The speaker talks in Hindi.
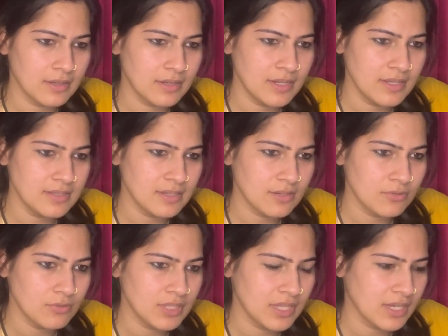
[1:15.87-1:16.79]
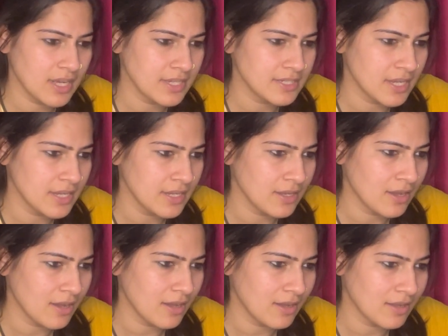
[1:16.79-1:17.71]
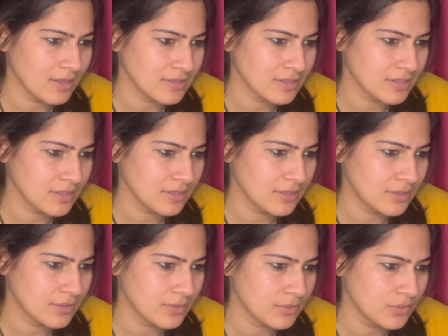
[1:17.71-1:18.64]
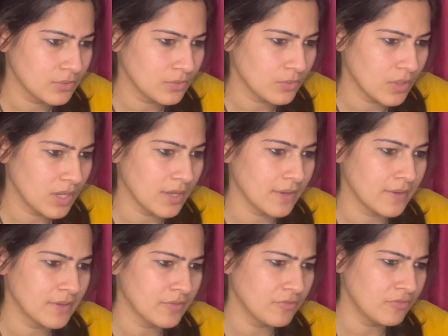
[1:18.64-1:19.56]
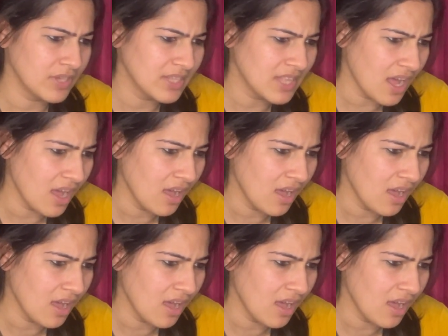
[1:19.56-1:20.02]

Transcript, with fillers: टीजर को देखा जाए आजकल तो हाँ वेदा